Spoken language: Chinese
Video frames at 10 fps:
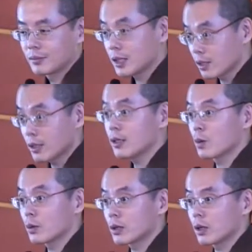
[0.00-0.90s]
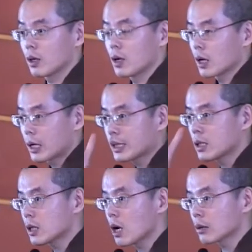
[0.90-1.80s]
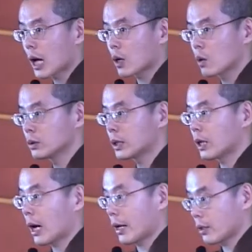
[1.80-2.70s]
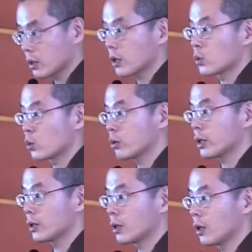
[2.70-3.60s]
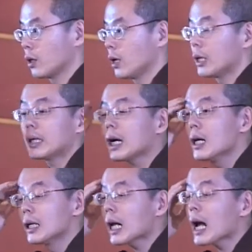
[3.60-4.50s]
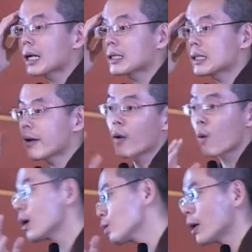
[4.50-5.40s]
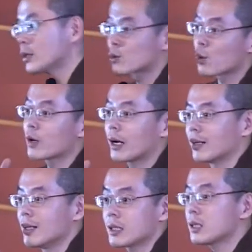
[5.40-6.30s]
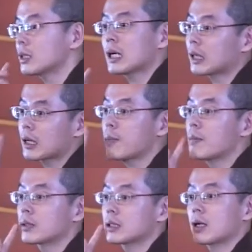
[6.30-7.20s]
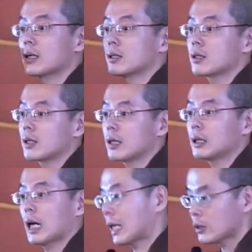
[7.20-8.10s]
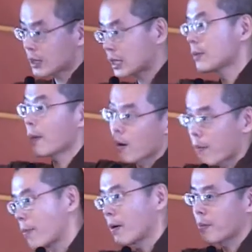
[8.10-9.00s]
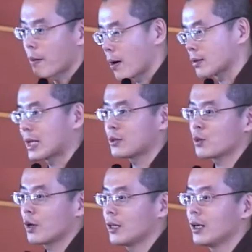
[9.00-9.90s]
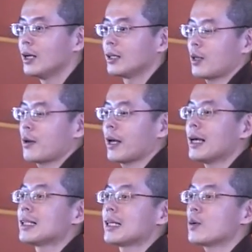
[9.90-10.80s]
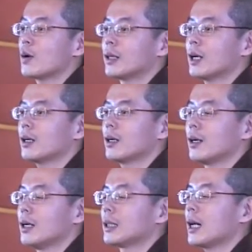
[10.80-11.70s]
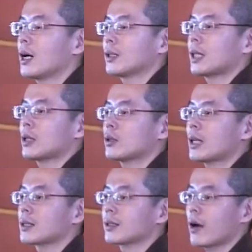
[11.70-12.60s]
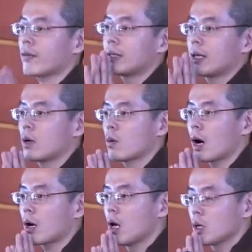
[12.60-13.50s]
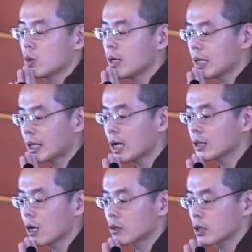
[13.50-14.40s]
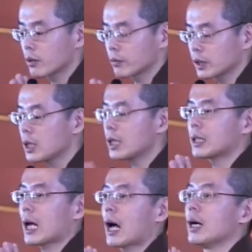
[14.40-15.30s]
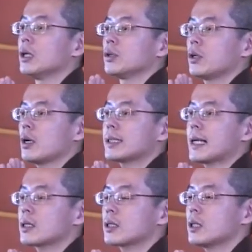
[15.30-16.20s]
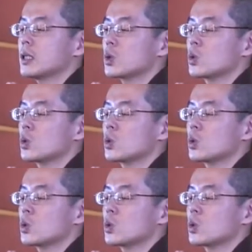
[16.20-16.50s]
这是真的故事。 可见绕塔功德还是很殊胜的。你看他还是在慌乱中啊，事实上他根本不知道那是舍利塔，他就跟着跑3圈，对，结果呢，那他就当大梵天王。所以你看到舍利塔，你就要象征着